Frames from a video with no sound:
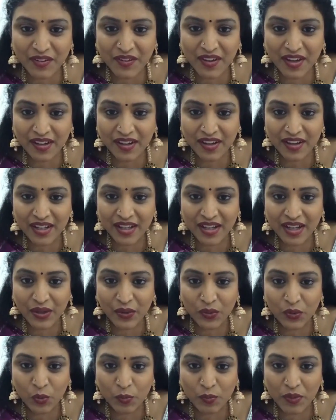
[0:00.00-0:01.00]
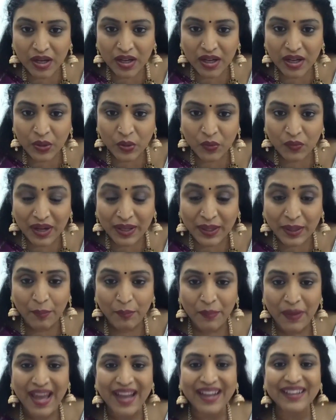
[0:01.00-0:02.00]
వివేక్ రెడ్డి గారు ఉమా గారు
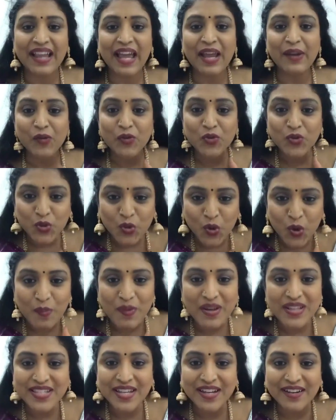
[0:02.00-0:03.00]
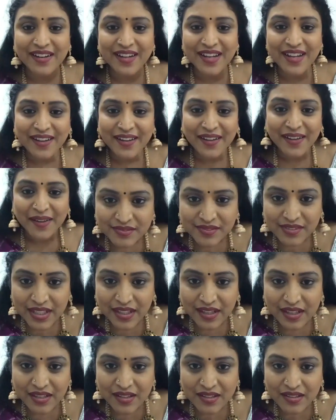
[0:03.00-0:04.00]
వెల్కమ్ బ్యాక్ థ్యాంక్ యూ సో మచ్ అండి
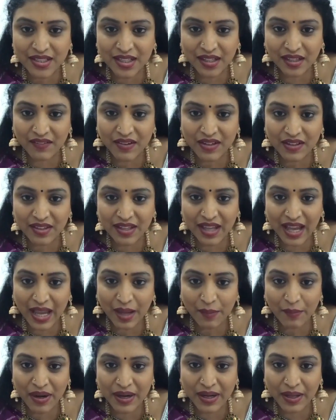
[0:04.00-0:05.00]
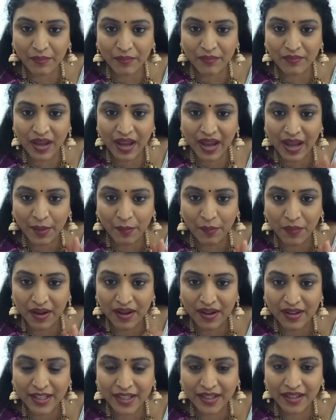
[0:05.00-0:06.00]
నిఖిల్ చక్రవర్తి హాయ్ మేడం హాయ్
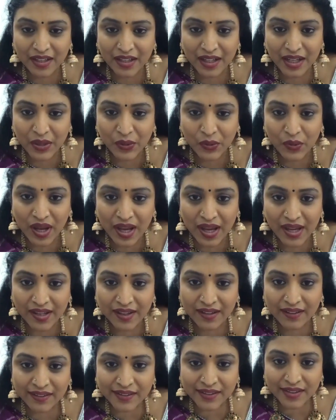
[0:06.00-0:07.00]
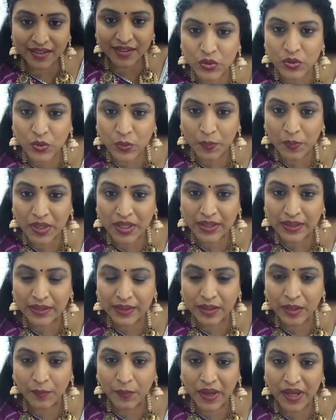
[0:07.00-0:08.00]
మా నిఖిల్ గారు హాయ్
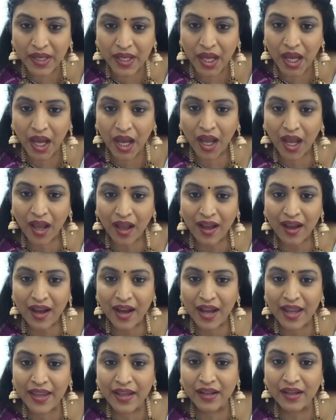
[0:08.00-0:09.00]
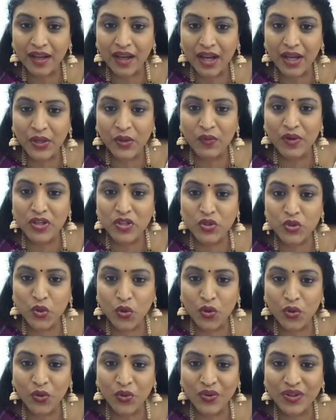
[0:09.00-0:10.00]
సుమంత్ భయ్య హాయ్ అక్క యు ఆర్
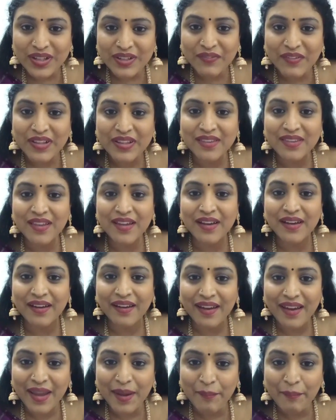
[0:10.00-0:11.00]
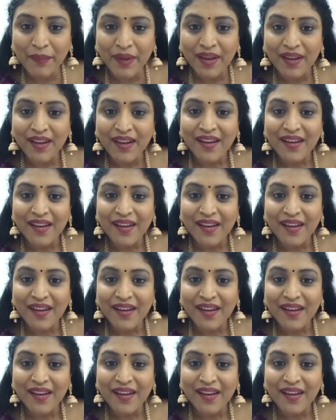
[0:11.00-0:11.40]
సో గుడ్ విత్ ద గేమ్